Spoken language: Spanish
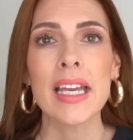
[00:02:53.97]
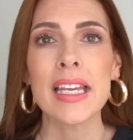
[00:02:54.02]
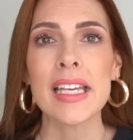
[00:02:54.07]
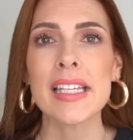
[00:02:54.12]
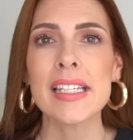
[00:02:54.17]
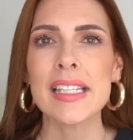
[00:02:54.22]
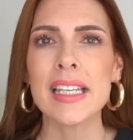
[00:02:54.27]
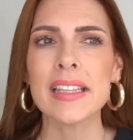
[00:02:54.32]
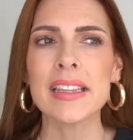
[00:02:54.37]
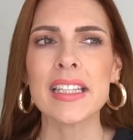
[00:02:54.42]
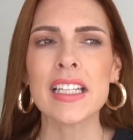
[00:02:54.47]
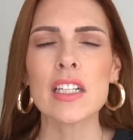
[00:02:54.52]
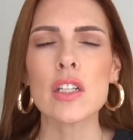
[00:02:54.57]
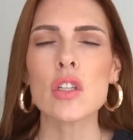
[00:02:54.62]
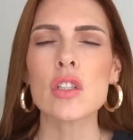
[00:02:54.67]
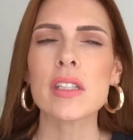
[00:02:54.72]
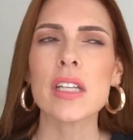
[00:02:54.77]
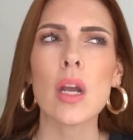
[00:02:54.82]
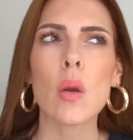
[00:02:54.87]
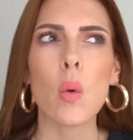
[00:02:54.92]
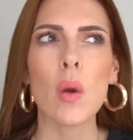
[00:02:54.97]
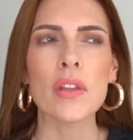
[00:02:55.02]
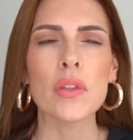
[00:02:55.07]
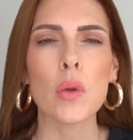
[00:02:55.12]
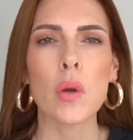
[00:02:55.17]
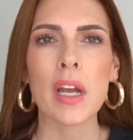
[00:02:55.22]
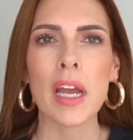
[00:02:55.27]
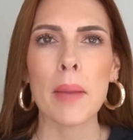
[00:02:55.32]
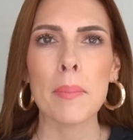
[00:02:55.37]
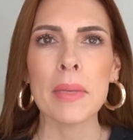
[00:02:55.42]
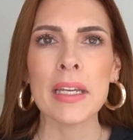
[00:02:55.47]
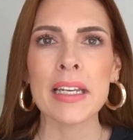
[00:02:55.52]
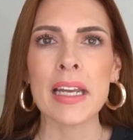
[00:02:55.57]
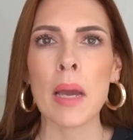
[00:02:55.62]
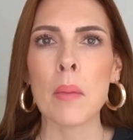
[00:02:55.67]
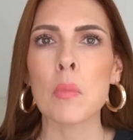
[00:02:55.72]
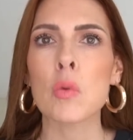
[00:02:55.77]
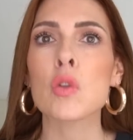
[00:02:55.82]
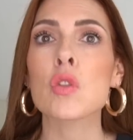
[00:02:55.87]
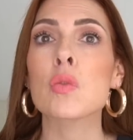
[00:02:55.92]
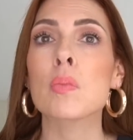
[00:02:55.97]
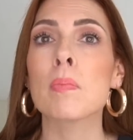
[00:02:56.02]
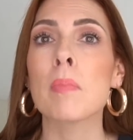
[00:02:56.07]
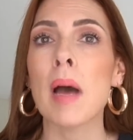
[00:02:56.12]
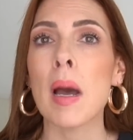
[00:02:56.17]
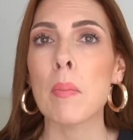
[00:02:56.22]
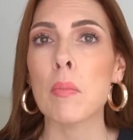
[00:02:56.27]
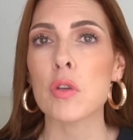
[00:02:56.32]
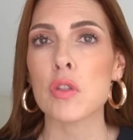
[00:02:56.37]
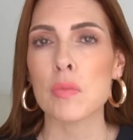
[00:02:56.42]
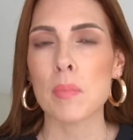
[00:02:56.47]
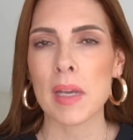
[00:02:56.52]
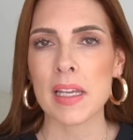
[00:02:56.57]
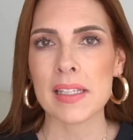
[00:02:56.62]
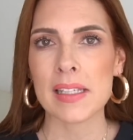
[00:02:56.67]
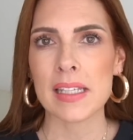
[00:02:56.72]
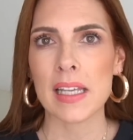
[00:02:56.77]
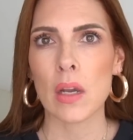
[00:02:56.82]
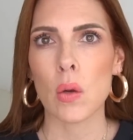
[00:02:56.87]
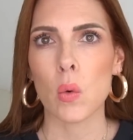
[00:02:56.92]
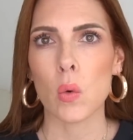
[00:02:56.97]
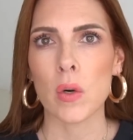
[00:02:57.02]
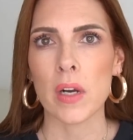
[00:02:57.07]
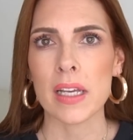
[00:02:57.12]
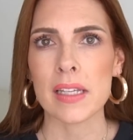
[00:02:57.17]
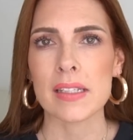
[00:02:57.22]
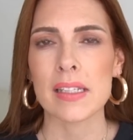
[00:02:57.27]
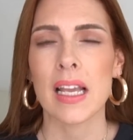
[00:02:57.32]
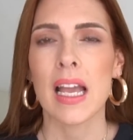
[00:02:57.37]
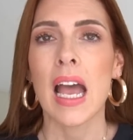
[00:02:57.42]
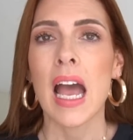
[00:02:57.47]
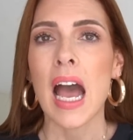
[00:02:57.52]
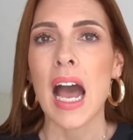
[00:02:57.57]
y sentirnos que cuando caminamos vamos más seguras.